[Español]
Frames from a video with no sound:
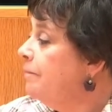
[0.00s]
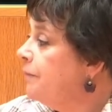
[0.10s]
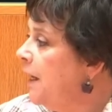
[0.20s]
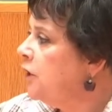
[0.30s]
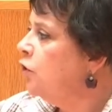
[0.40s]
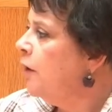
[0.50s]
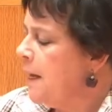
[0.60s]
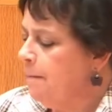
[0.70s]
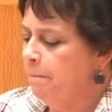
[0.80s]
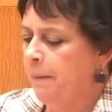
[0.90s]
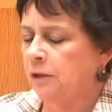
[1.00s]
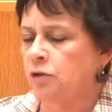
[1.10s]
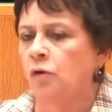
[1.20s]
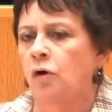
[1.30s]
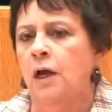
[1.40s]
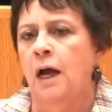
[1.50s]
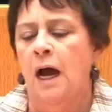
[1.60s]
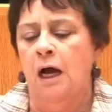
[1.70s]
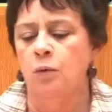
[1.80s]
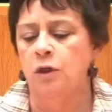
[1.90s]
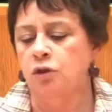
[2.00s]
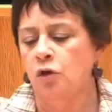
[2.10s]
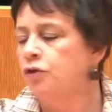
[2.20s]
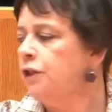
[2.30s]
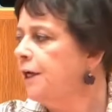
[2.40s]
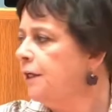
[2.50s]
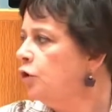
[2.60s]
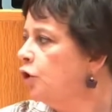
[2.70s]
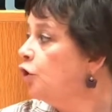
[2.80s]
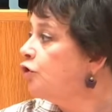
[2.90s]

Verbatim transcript: daño e impacto a nuestro territorio,